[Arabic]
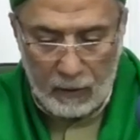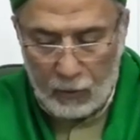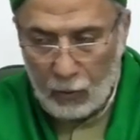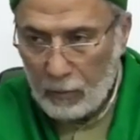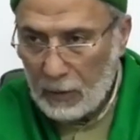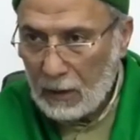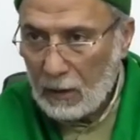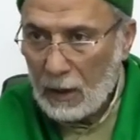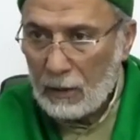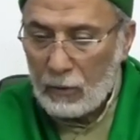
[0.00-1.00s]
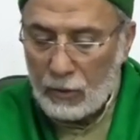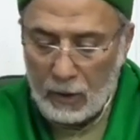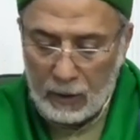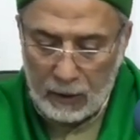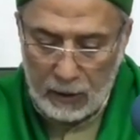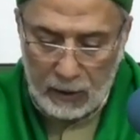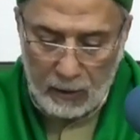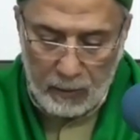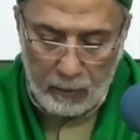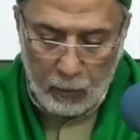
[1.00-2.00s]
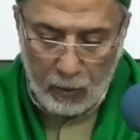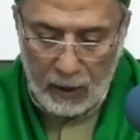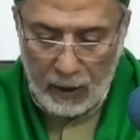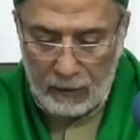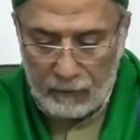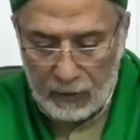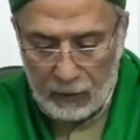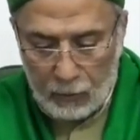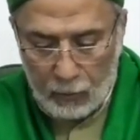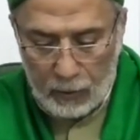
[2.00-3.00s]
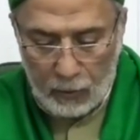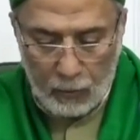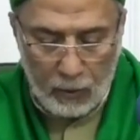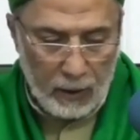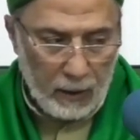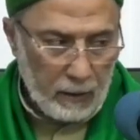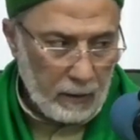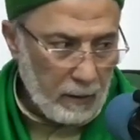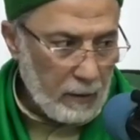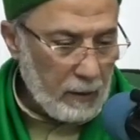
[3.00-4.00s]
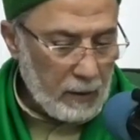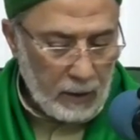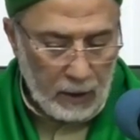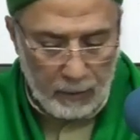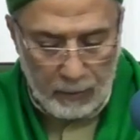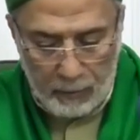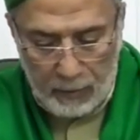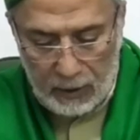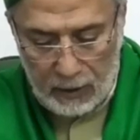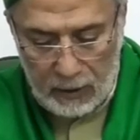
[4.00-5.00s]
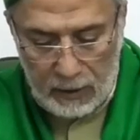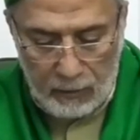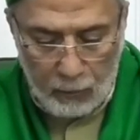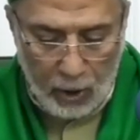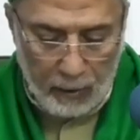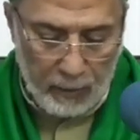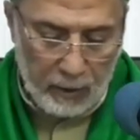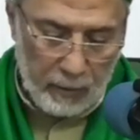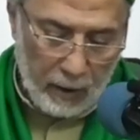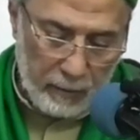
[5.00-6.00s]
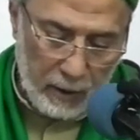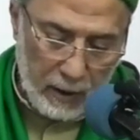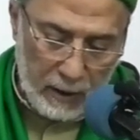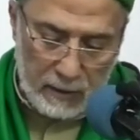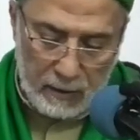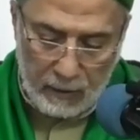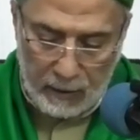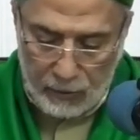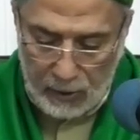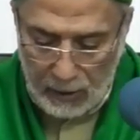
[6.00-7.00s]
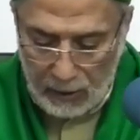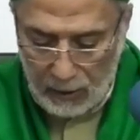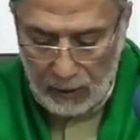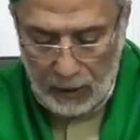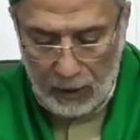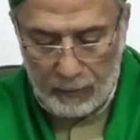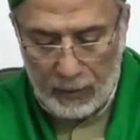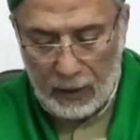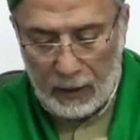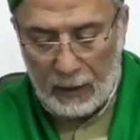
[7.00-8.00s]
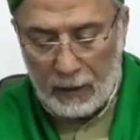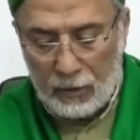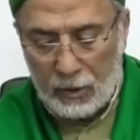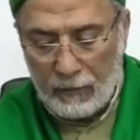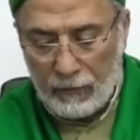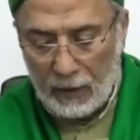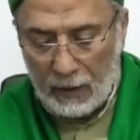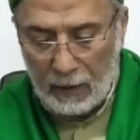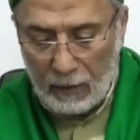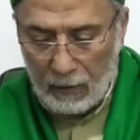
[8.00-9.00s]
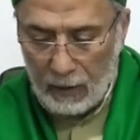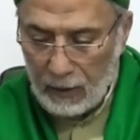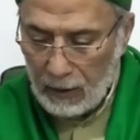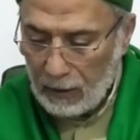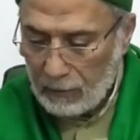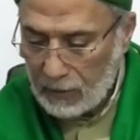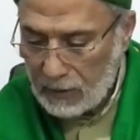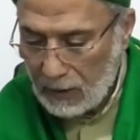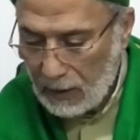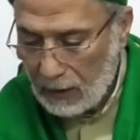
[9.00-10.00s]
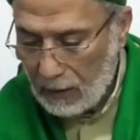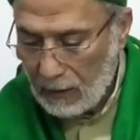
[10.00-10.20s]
نكمل قراءة وشرح كتاب البرهان في علوم القرآن للإمام بدر الدين محمد بن عبد الله الزركشي المنهجي الشافعي القاهري المصري